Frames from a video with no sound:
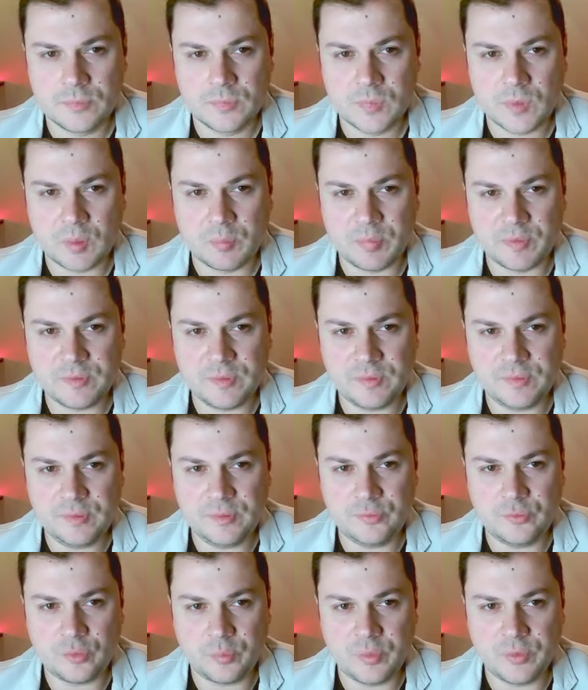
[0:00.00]
Parce qu'ici,
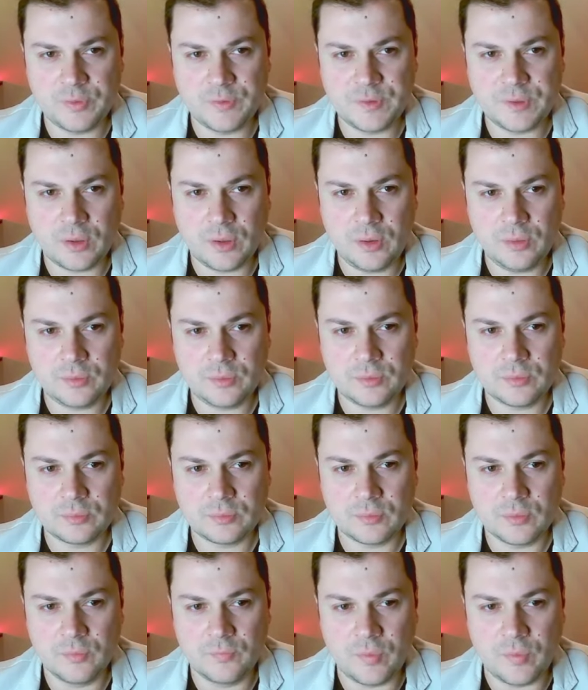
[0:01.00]
sur Petit Rock,
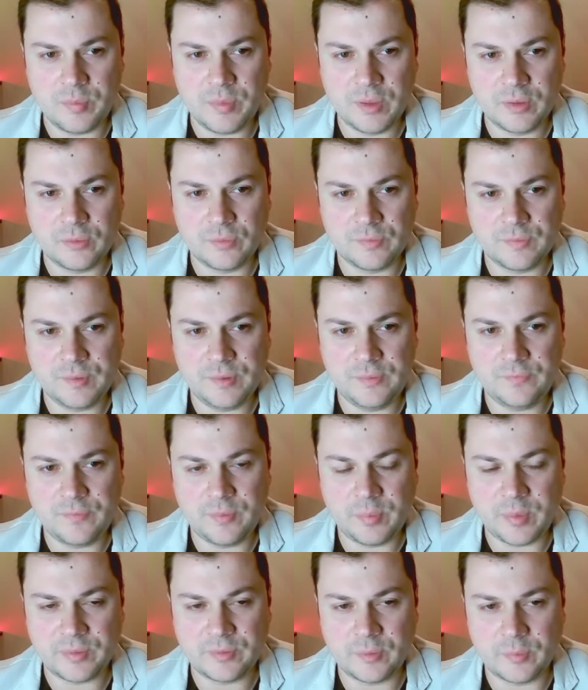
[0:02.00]
on voit bien que s'il fait
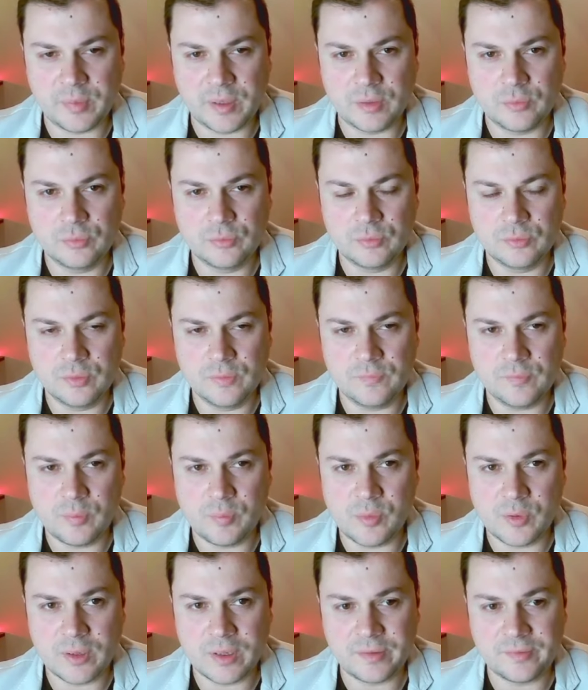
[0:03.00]
par exemple un coup de
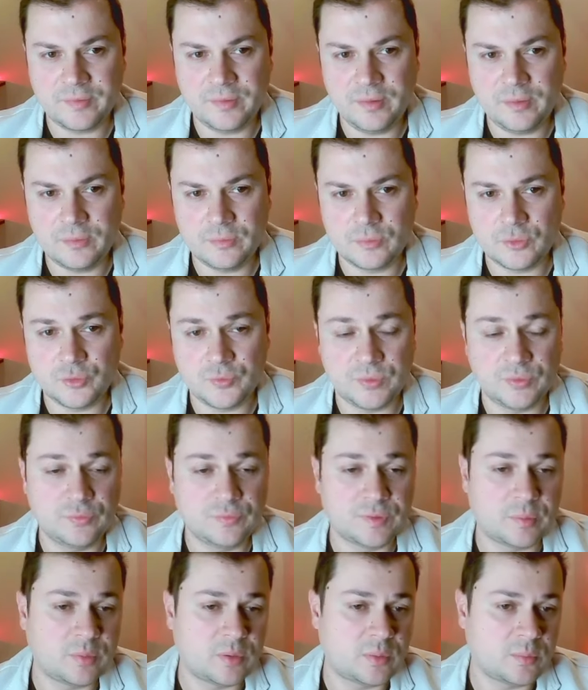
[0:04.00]
développement classique, je vais tout
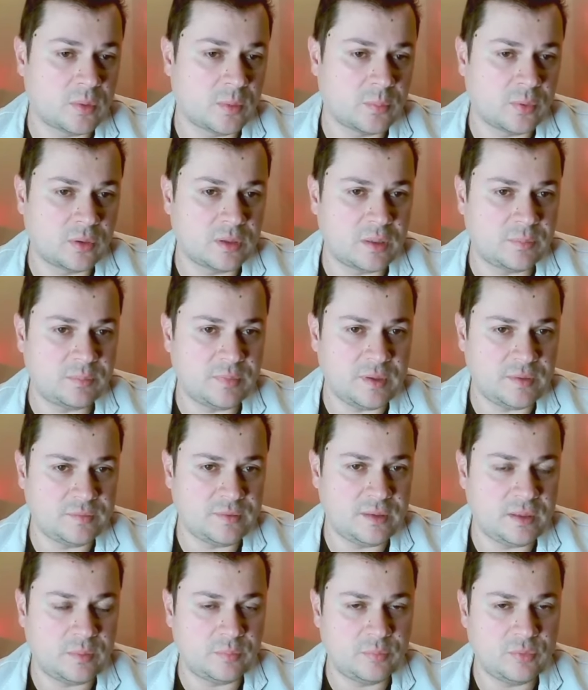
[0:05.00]
simplement prendre la pièce
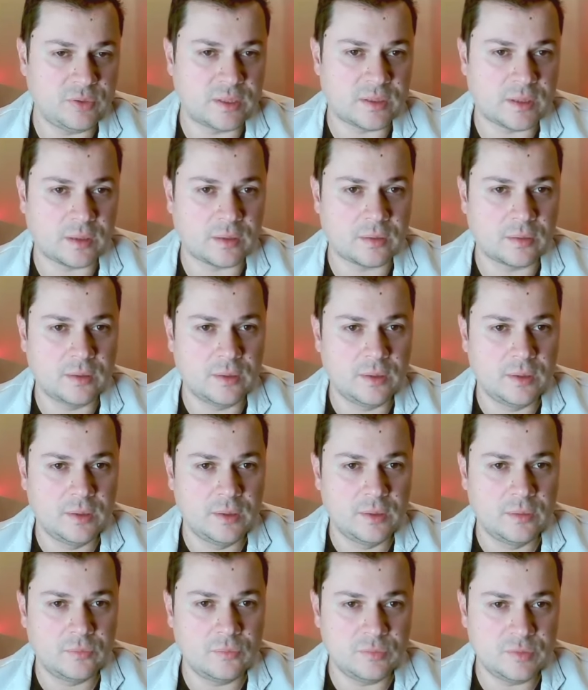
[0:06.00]
s'il n'a plus d'attaque.
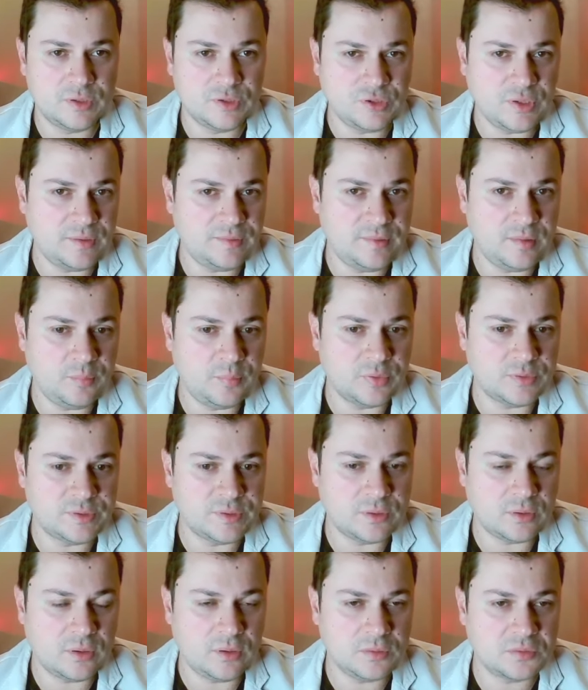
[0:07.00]
Donc déjà ici, Petit
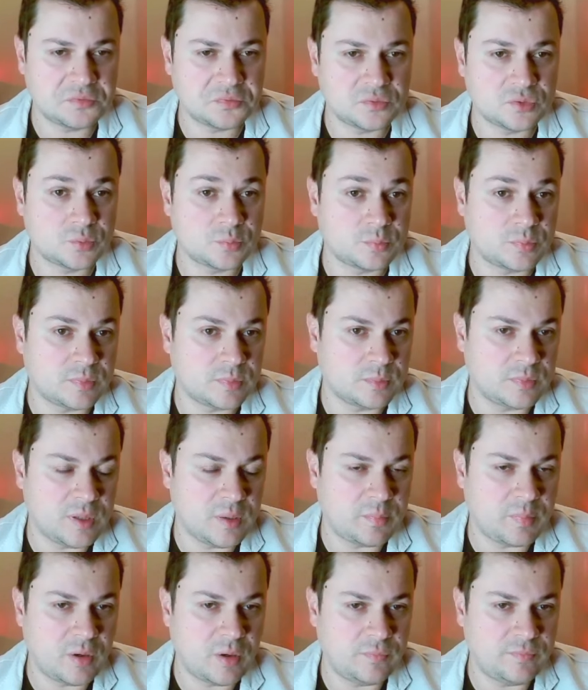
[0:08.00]
Rock n'est
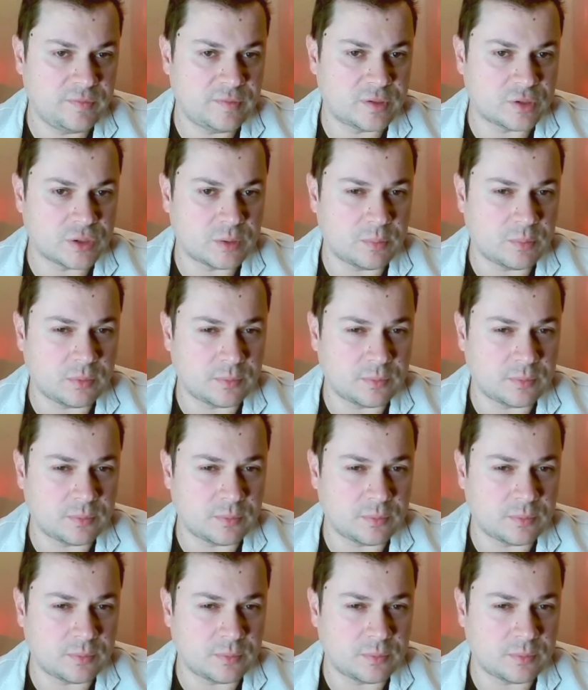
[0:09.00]
pas envisageable.